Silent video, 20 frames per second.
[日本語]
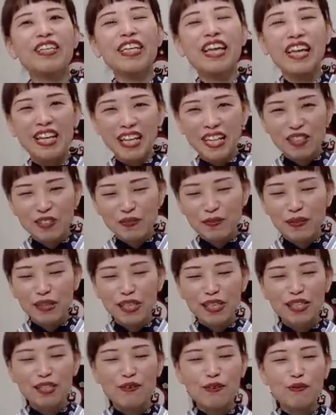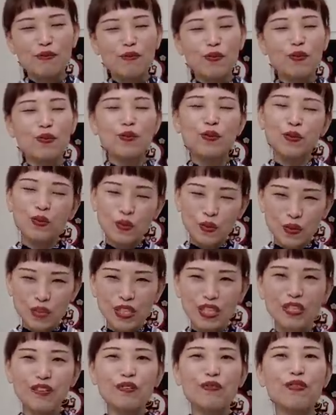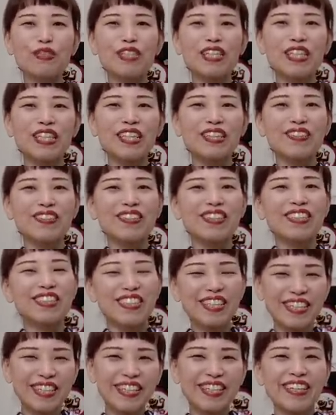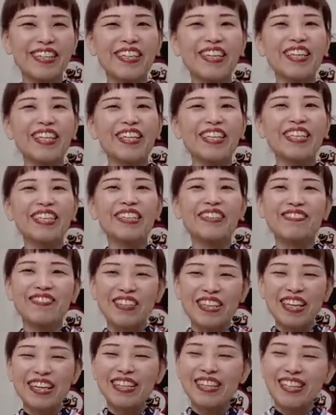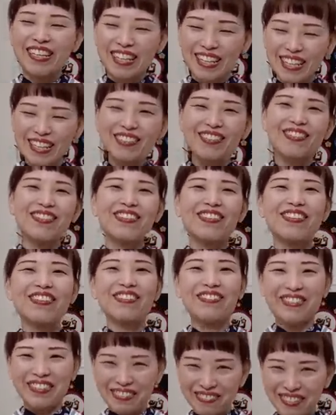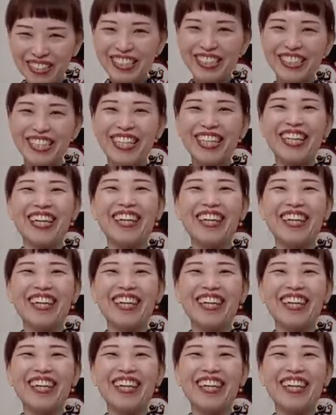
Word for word: 県外の皆様も本当にいいお店なので是非来てもらえたらなと思います。